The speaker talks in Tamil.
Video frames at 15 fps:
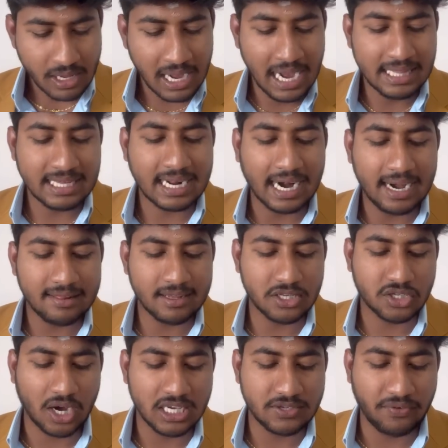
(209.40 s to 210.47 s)
அதுக்கு அடுத்த
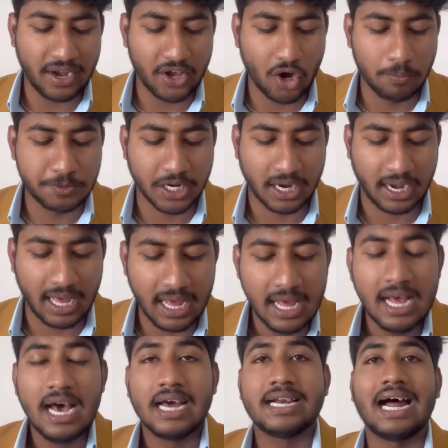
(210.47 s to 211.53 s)
சாய்ஸ் ஃபில்லிங் ஆப்ஷனில்
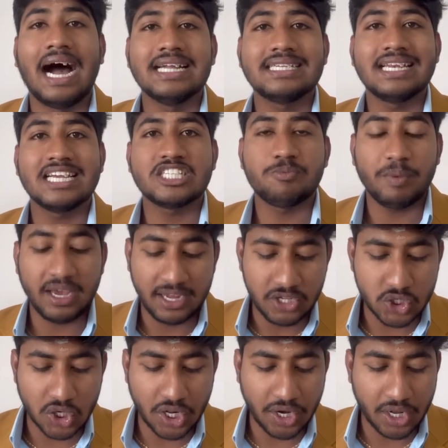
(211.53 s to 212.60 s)
ராஜலட்சுமி
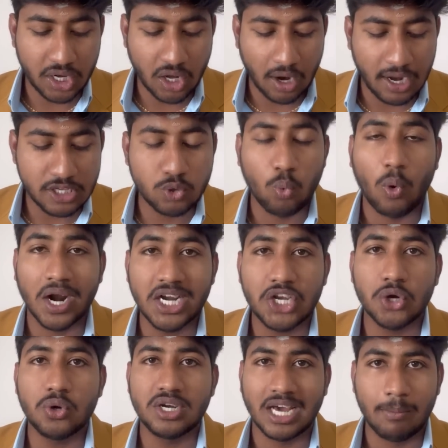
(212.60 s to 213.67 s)
இன்ஜினியரிங் காலேஜ் ஒன்
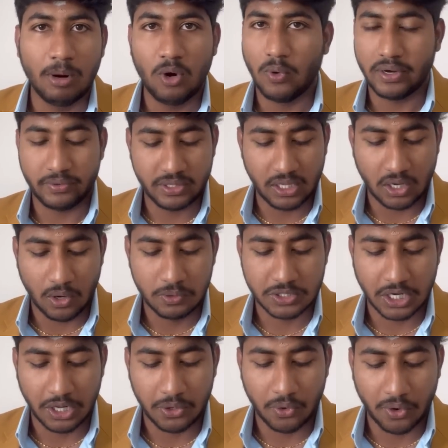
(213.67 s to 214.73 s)
டூ டபுள் ஒன் வந்து
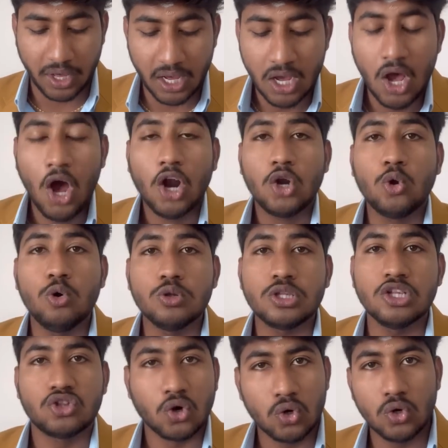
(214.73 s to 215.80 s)
கவுன்சிலிங் கோடு நூற்றி
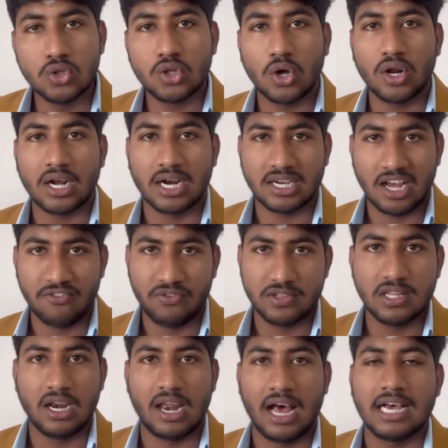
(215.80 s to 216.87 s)
தொண்ணூத்தொரு கட் ஆஃப்
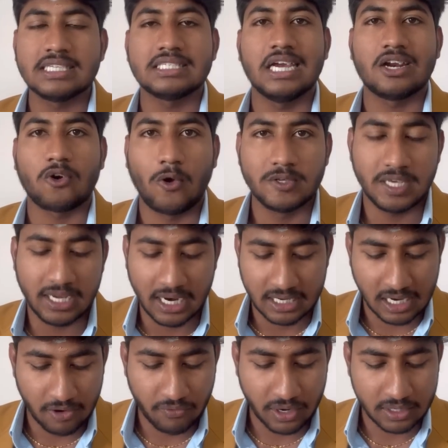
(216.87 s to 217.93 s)
வந்து லாஸ்ட் இயர் க்ளோசிங்
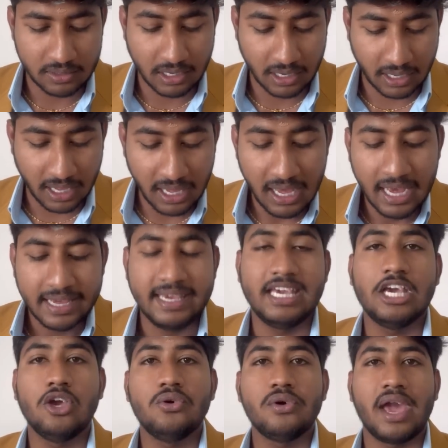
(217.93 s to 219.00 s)
கட் ஆஃப் இருந்திருக்கு
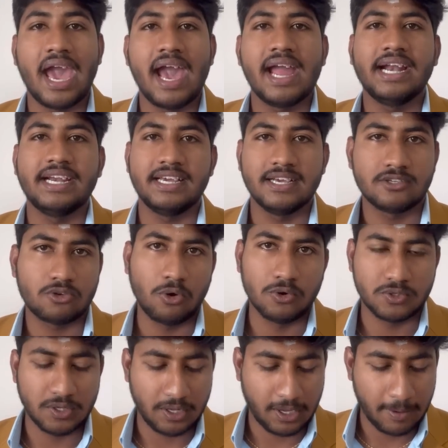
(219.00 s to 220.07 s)
இங்கேயும் ஏஐடிஎஸ்
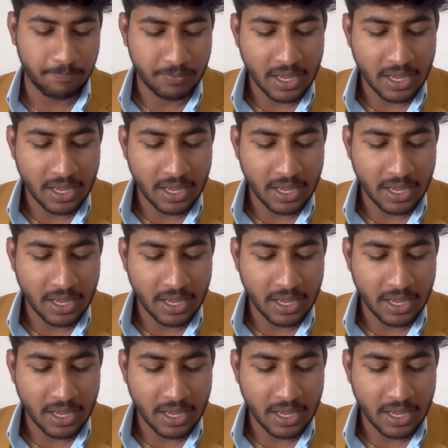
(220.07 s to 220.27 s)
கோர்ஸ் இருக்குது